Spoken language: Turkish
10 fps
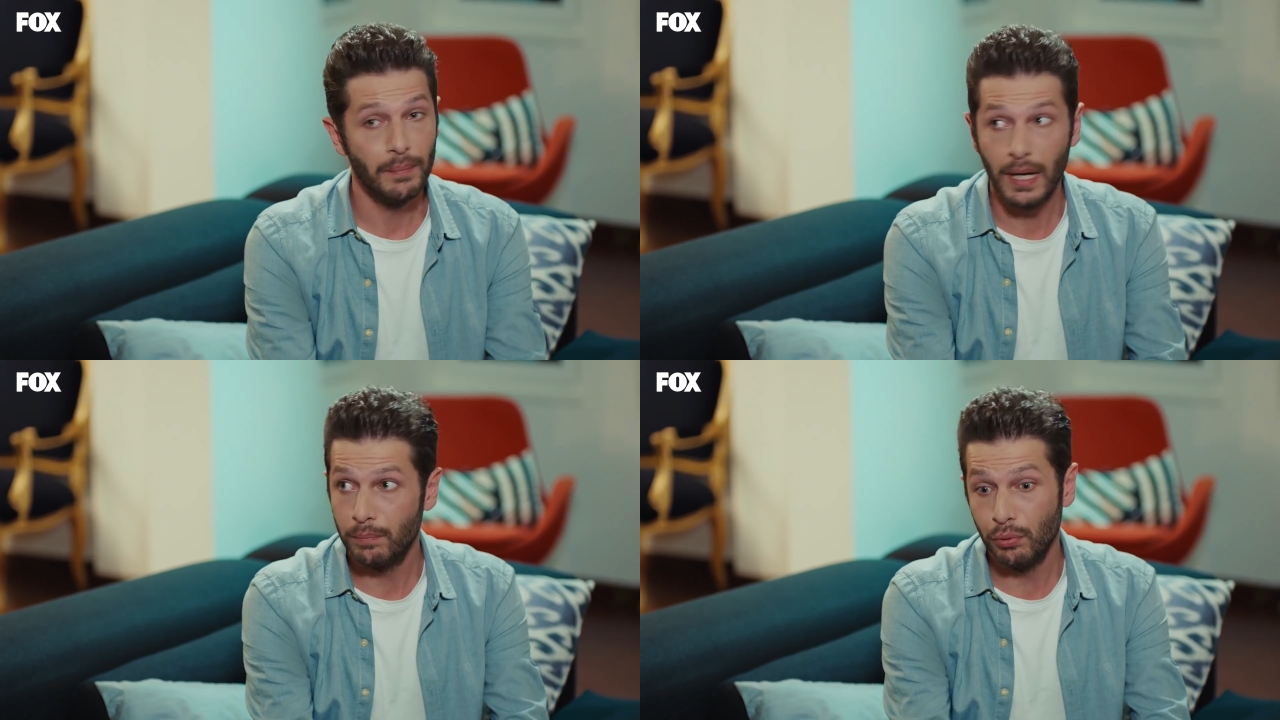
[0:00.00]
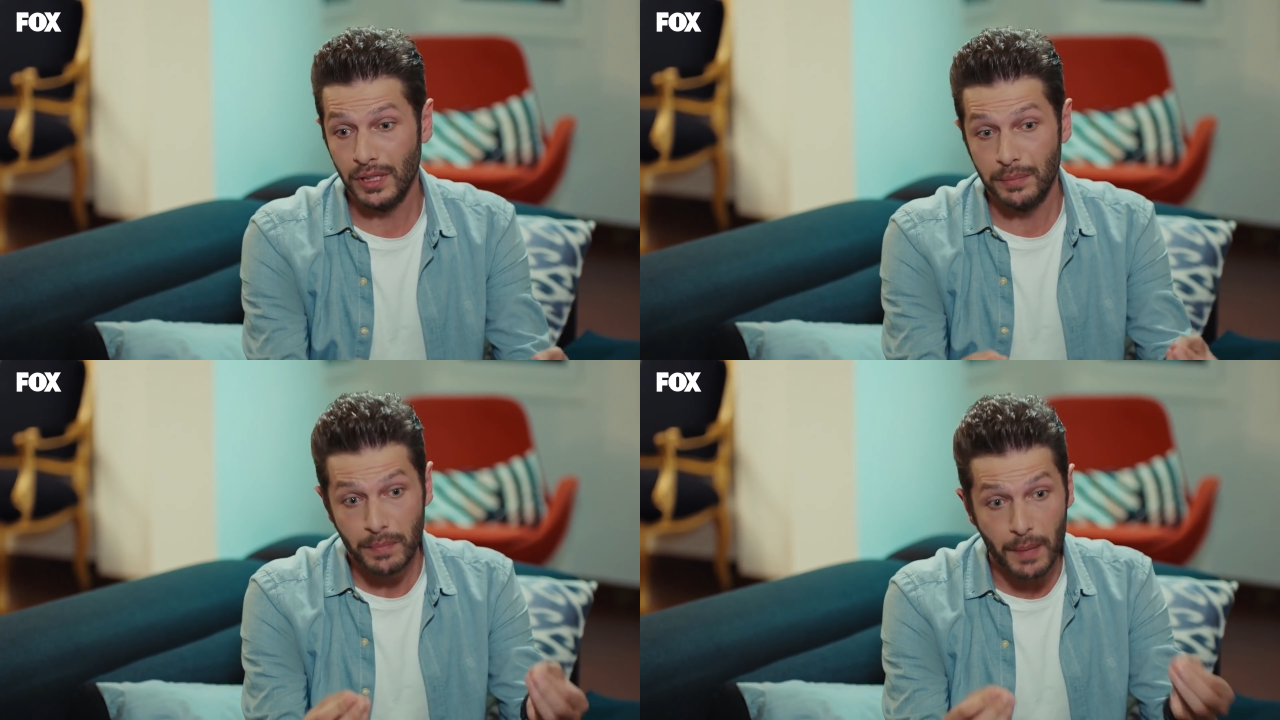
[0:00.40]
Bak
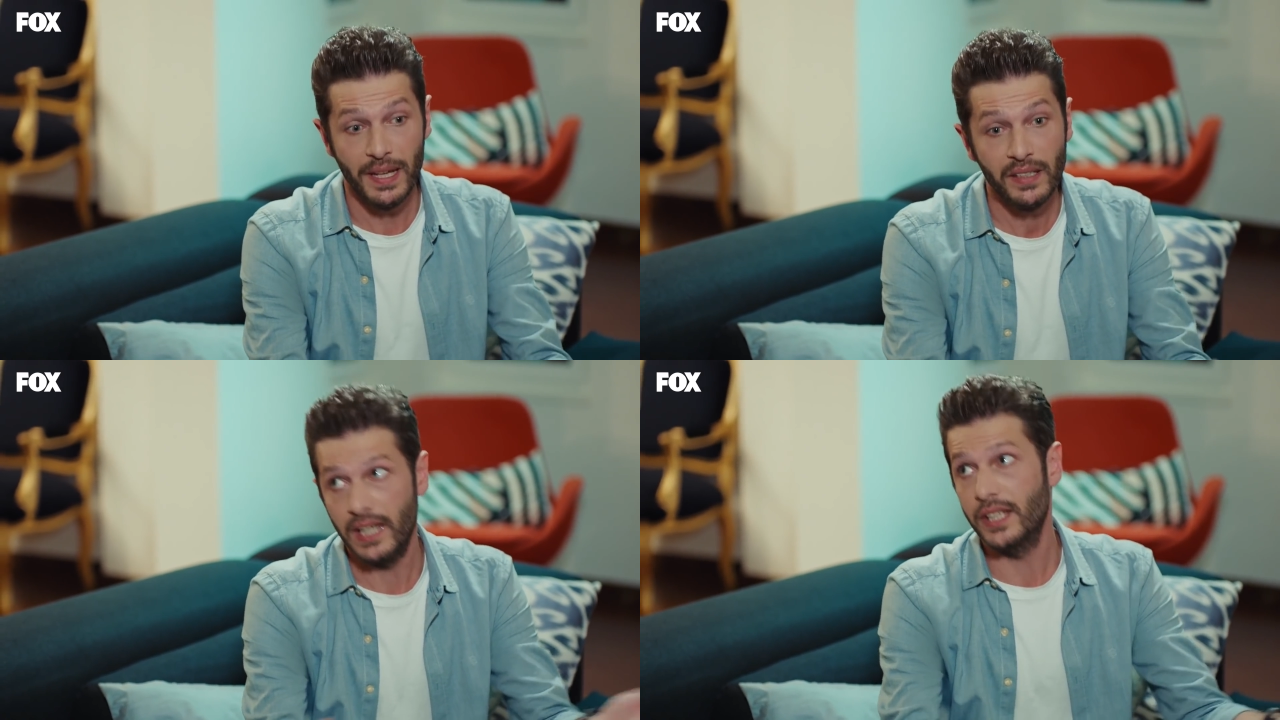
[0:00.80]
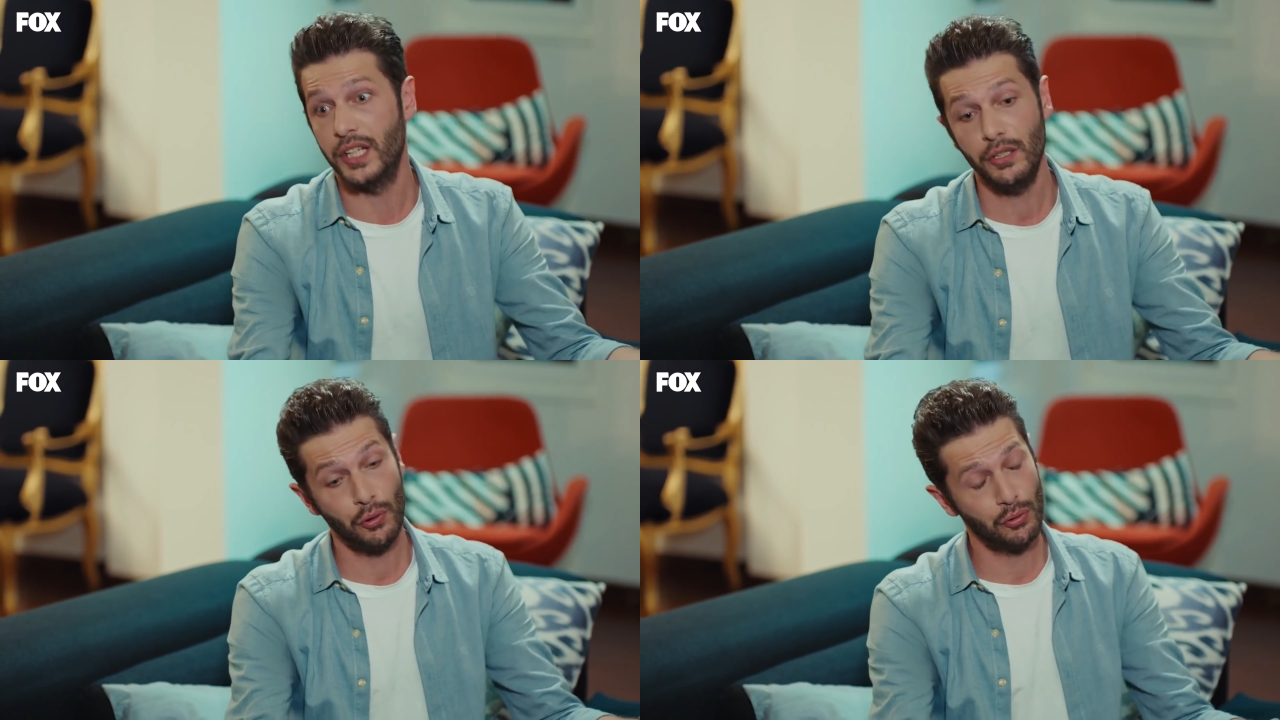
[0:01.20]
burada bir bebeğin
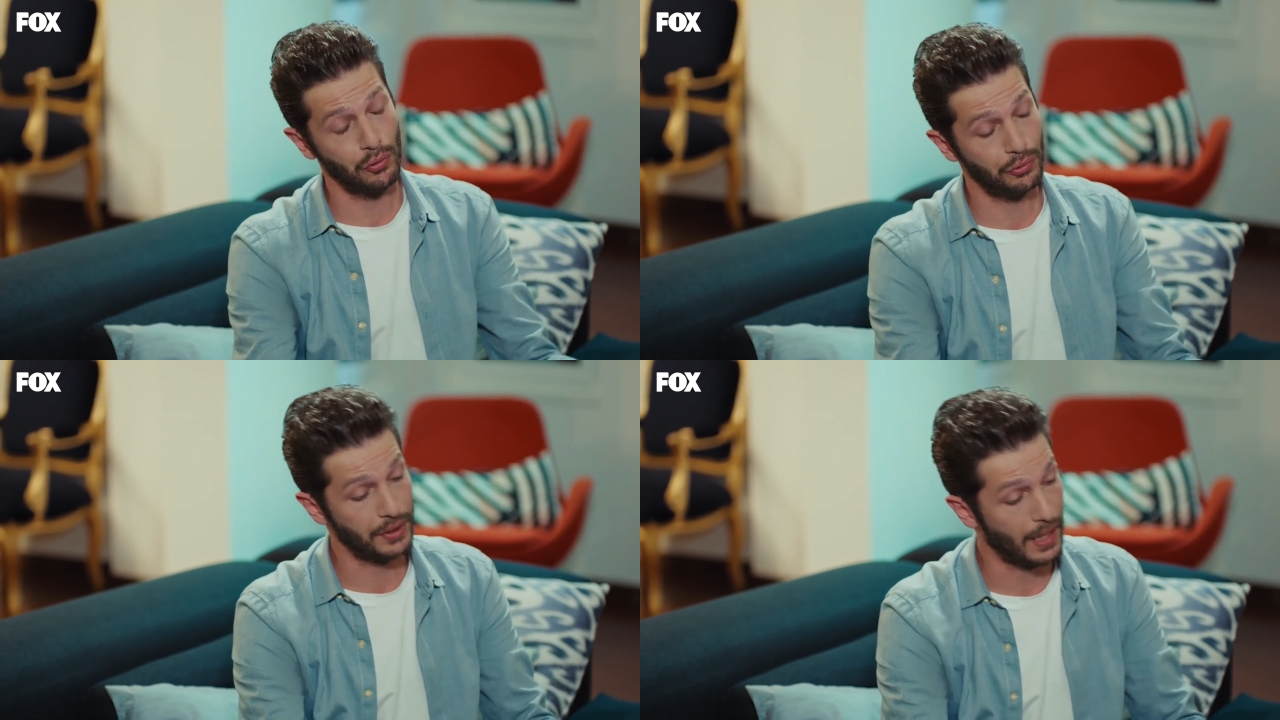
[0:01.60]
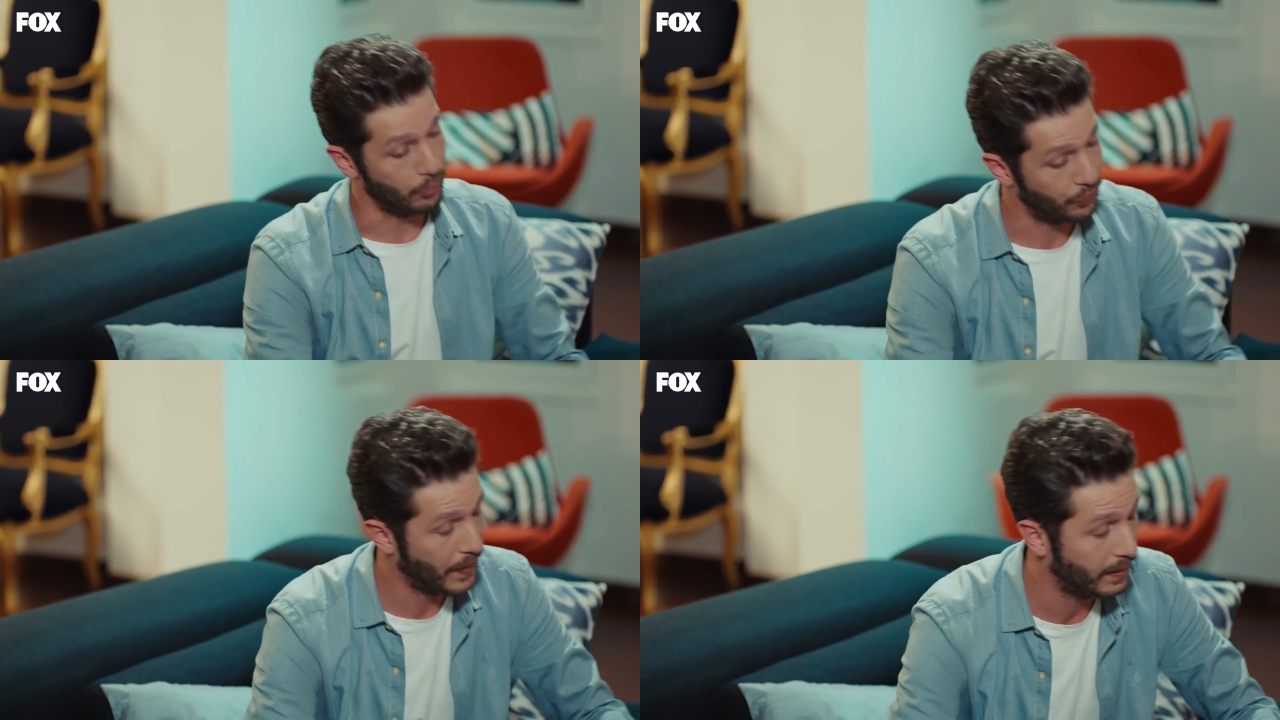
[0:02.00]
geleceği söz konusu ya
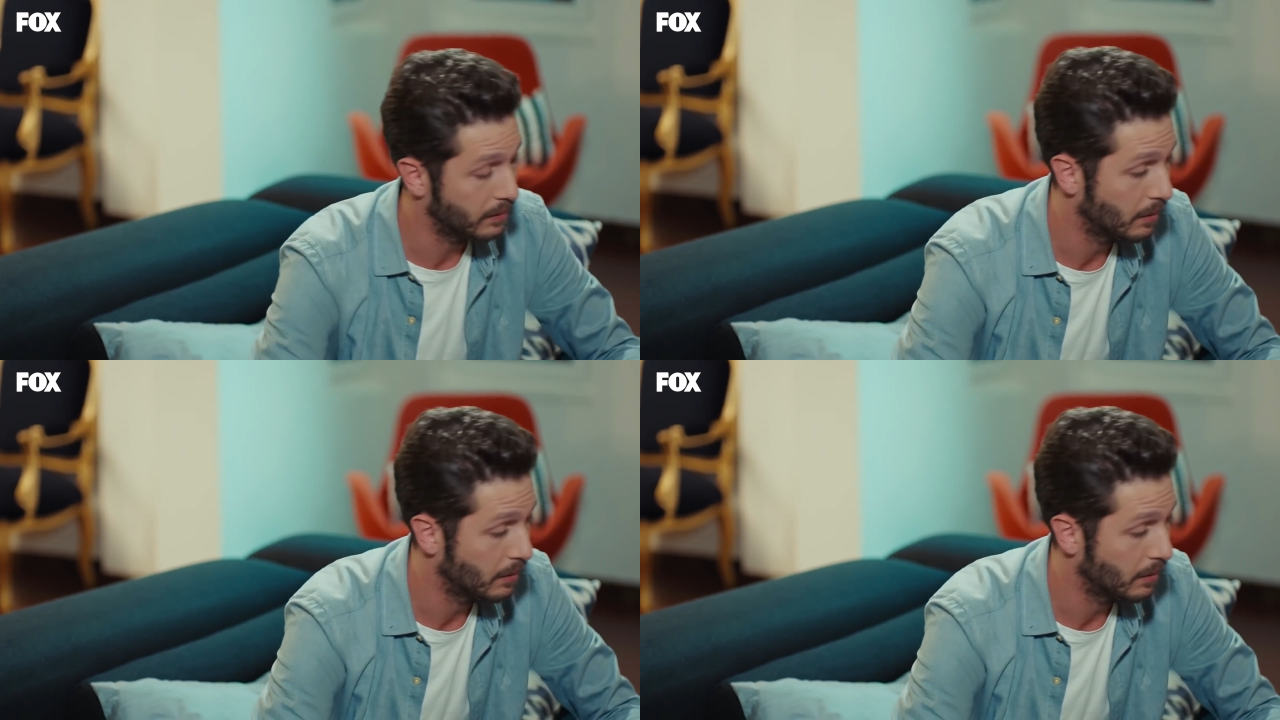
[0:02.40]
lütfen.